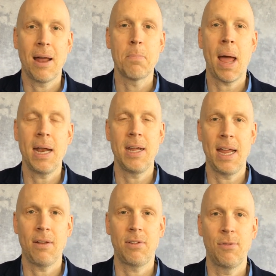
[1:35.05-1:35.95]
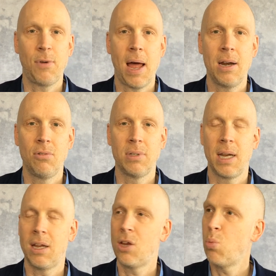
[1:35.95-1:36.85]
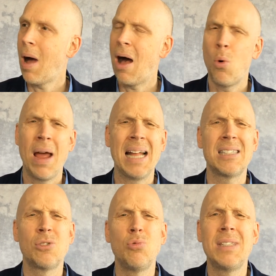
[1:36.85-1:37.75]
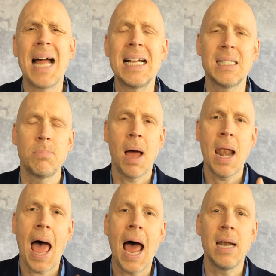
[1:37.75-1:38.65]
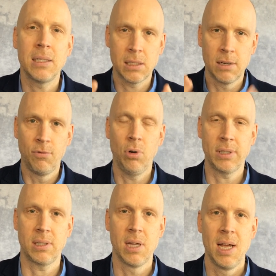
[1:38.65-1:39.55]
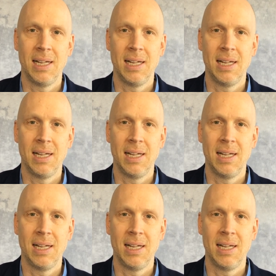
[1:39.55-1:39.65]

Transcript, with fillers: an meine ersten Verhandlungen, denke ich, wow, hättest du das mal alles gewusst,